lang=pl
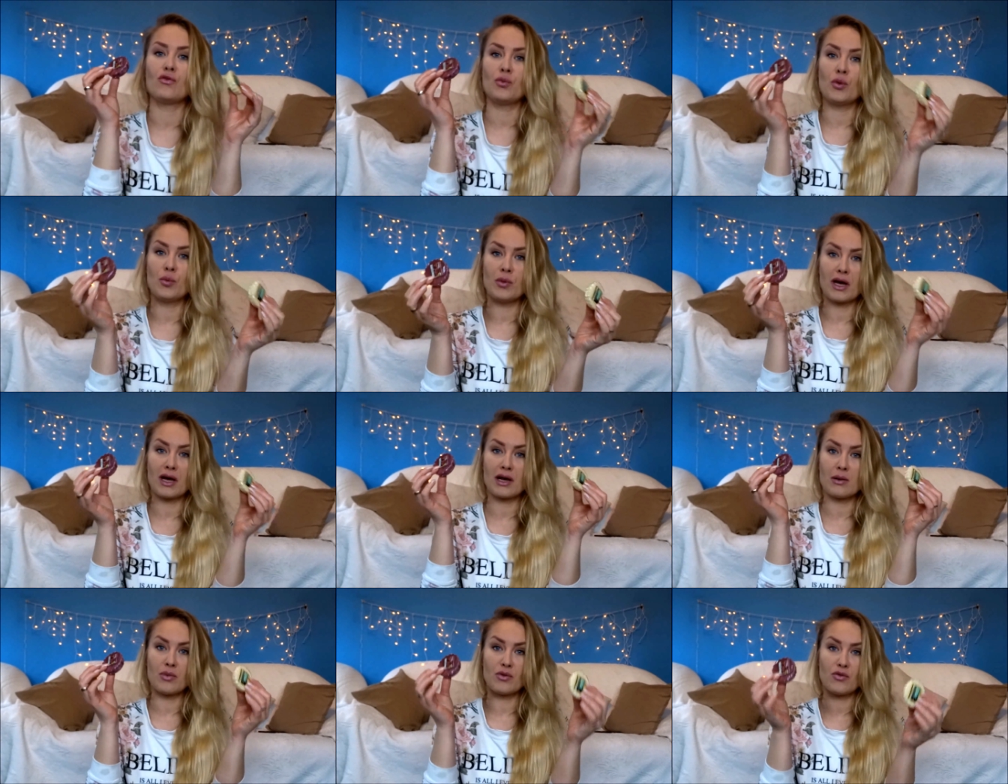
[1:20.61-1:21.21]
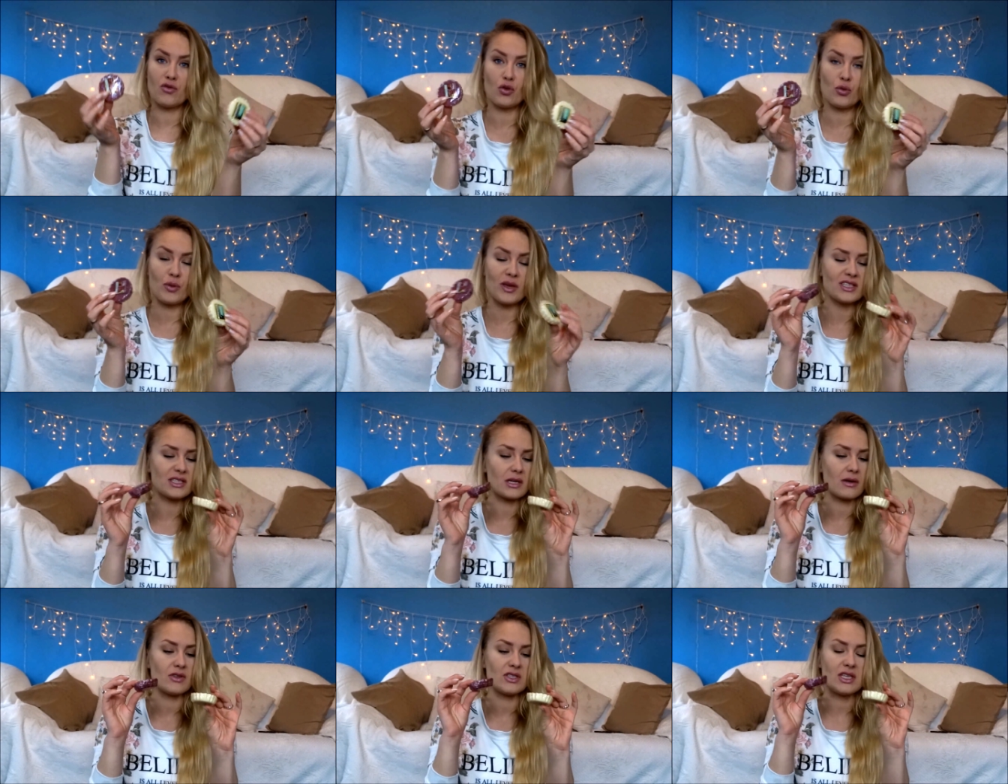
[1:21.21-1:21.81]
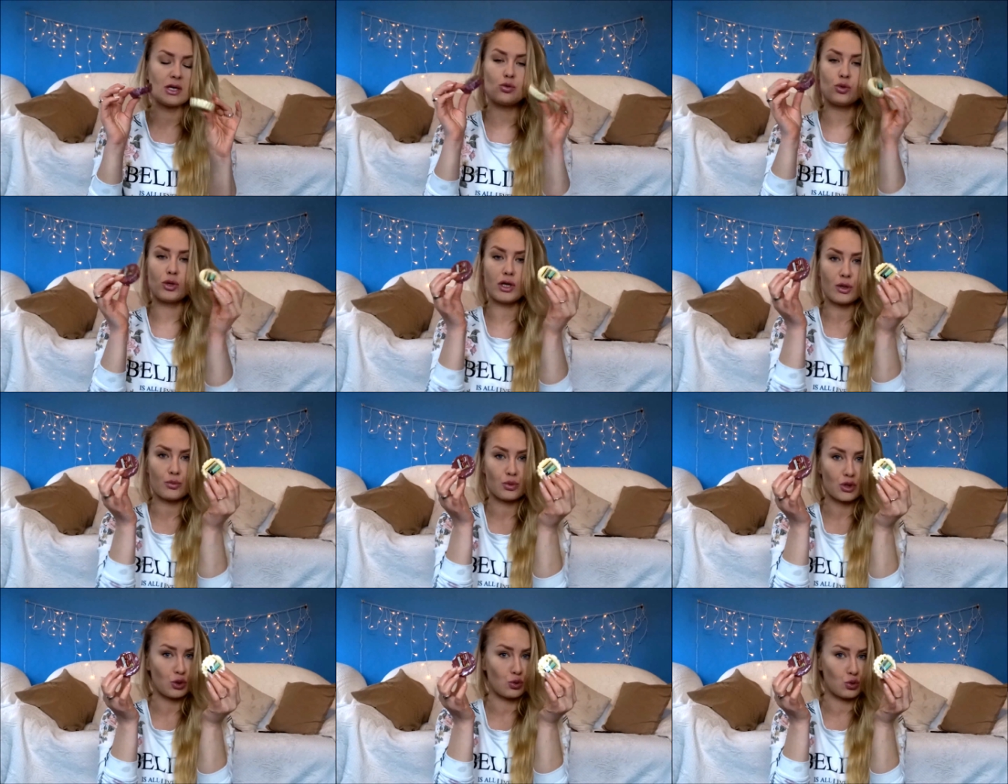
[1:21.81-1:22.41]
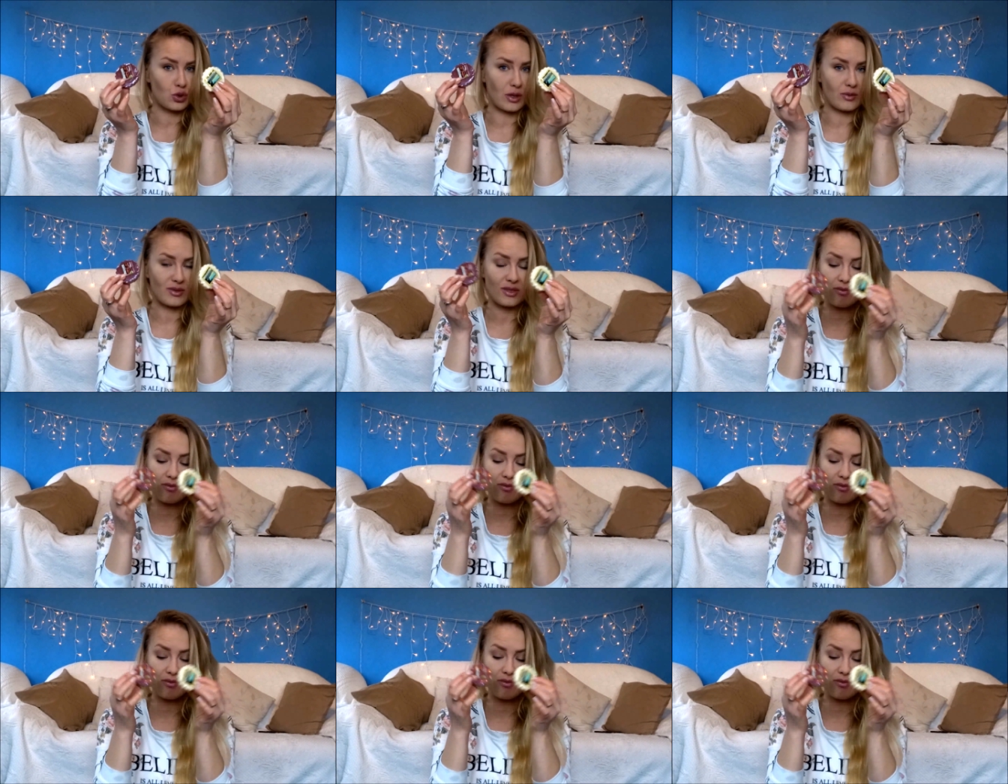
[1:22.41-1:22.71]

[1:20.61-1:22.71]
bublach albo w ulubieńcach, więc ja tutaj nie przedłużam.